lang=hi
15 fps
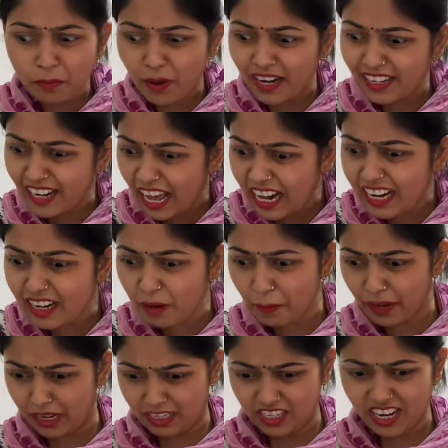एक भंडारा
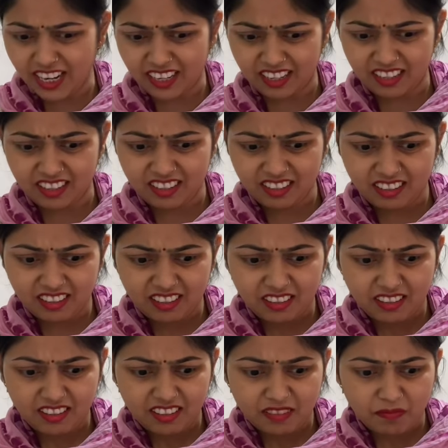निपट जाए
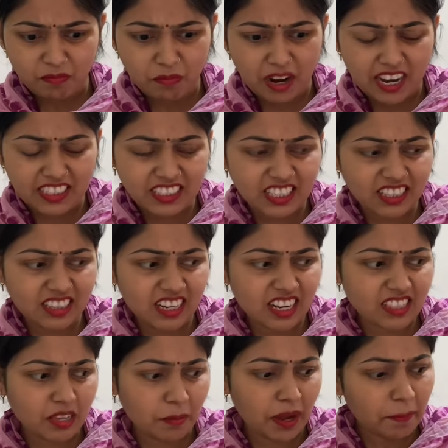माँ जी इतना
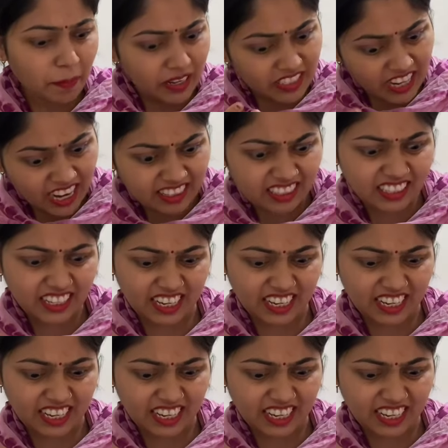सामान पचाती